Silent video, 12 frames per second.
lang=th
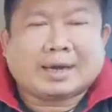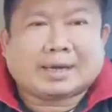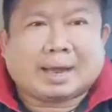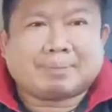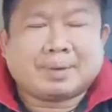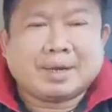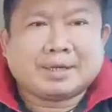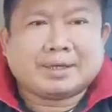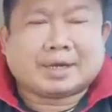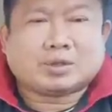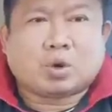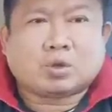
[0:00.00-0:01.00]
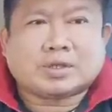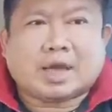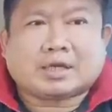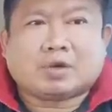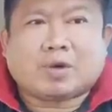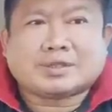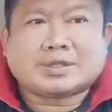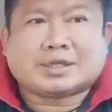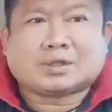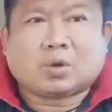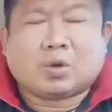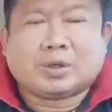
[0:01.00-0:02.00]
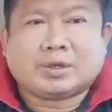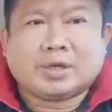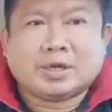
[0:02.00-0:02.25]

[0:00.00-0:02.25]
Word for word: นะครับ นักชกจากจังหวัดสตูล